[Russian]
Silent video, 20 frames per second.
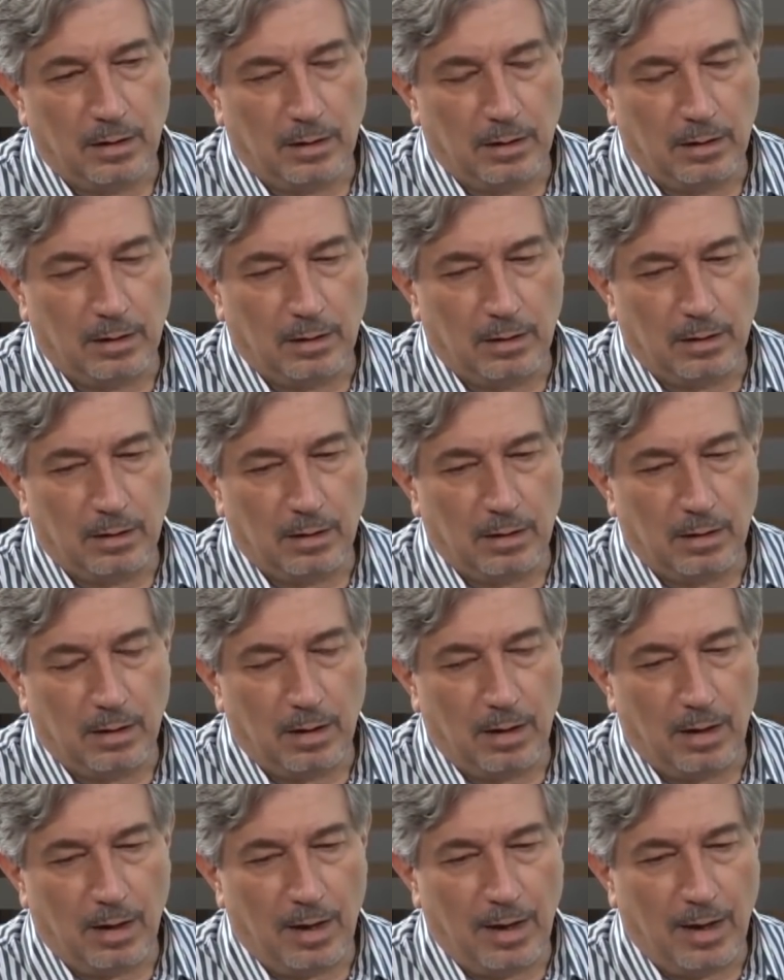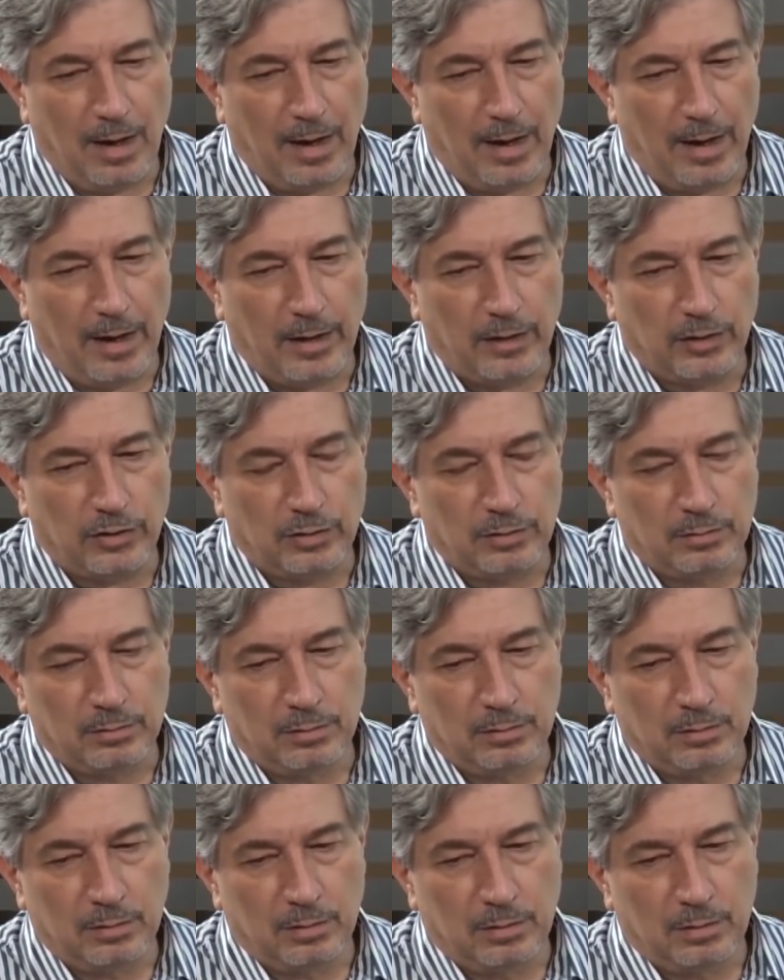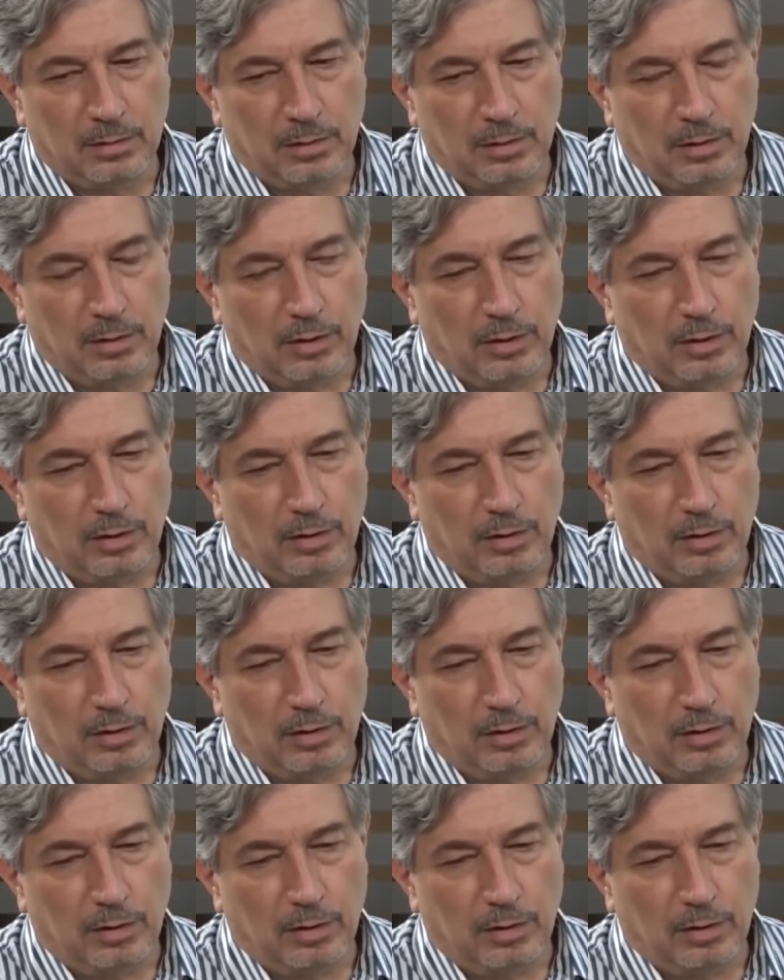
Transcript: Для нас шиитский пояс представляет из себя много